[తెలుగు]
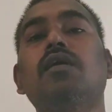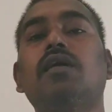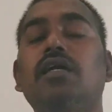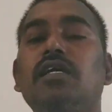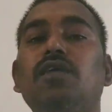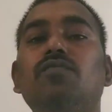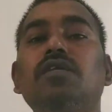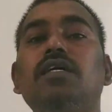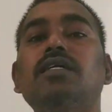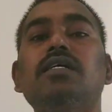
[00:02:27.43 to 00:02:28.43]
కలిగి
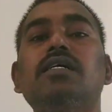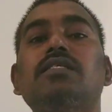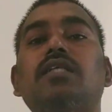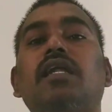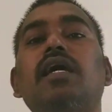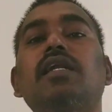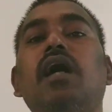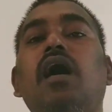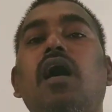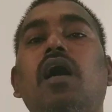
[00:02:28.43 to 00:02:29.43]
ఉండి సరైన
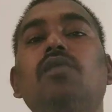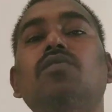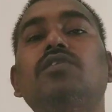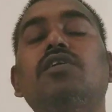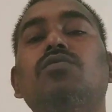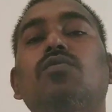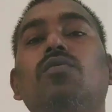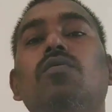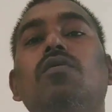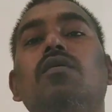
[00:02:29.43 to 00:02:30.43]
ఆలోచనతో
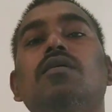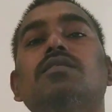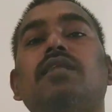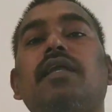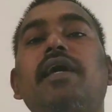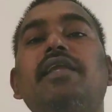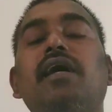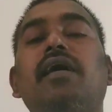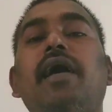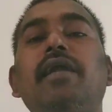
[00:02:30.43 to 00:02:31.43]
సరైన
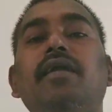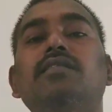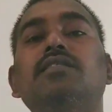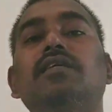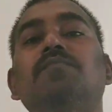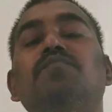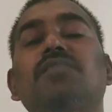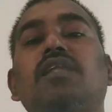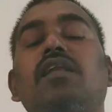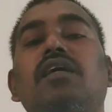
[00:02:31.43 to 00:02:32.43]
గైడెన్స్ని
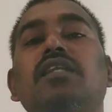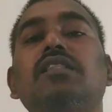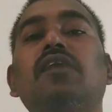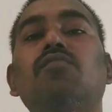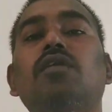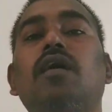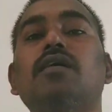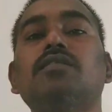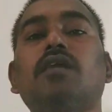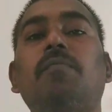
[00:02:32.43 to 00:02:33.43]
తన కింద ఉన్న
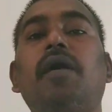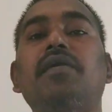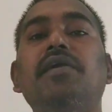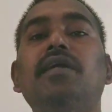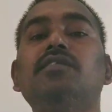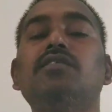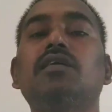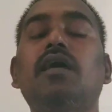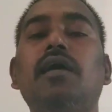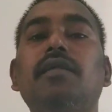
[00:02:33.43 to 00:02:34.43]
సబార్డినేట్స్
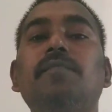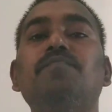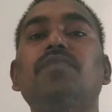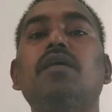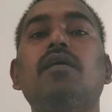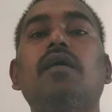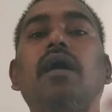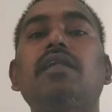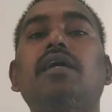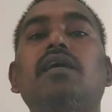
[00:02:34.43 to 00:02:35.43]
కానీ
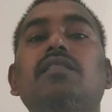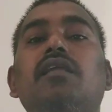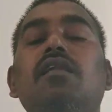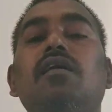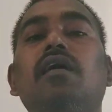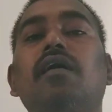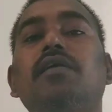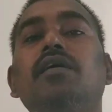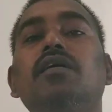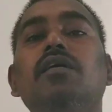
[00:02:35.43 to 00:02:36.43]
కార్యకర్తలకు
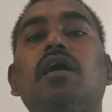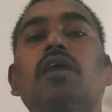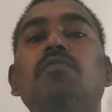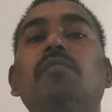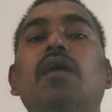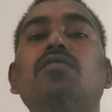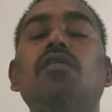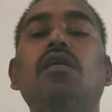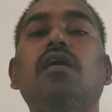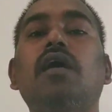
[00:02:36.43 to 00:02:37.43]
కానీ
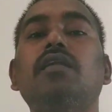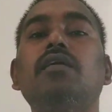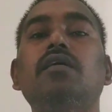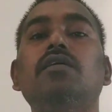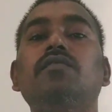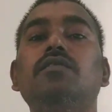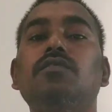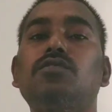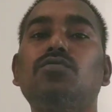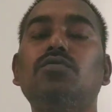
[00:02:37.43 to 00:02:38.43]
అభిమానులకు కానీ
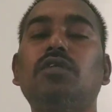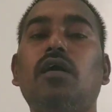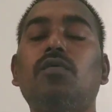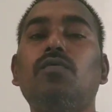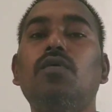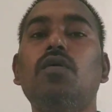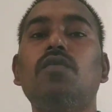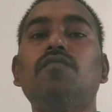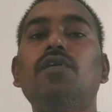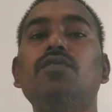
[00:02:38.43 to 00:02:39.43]
ఇస్తుంటారు
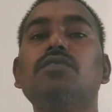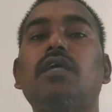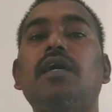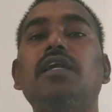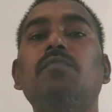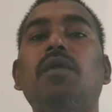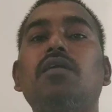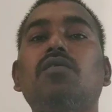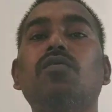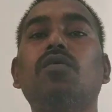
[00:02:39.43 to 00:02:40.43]
వీరు సరైన
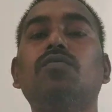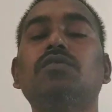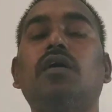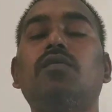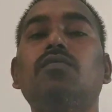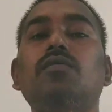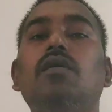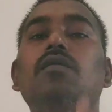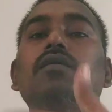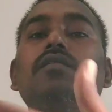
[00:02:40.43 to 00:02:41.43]
మార్గంలో ఉంటారు
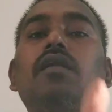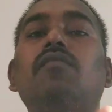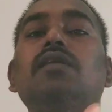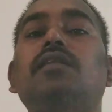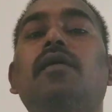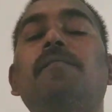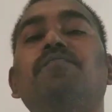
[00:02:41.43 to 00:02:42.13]
తర్వాత